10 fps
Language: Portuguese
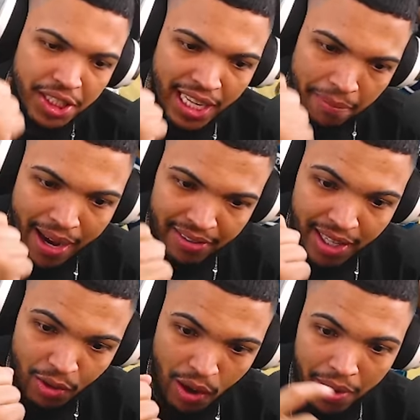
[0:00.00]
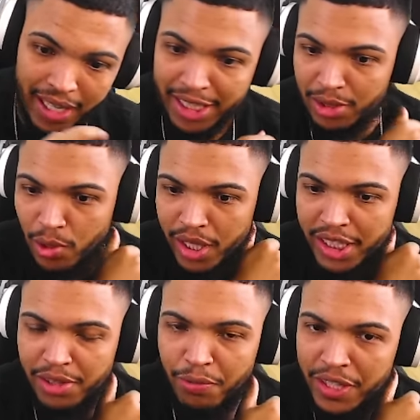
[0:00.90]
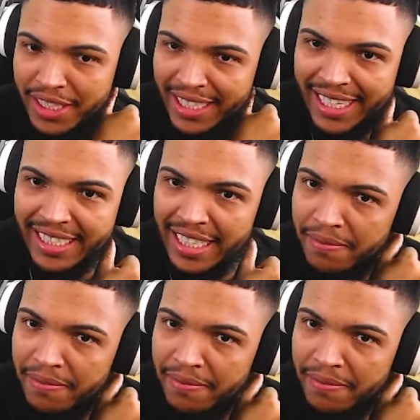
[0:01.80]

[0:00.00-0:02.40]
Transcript: os trabalhos ali com a bola de dois, não foi de três,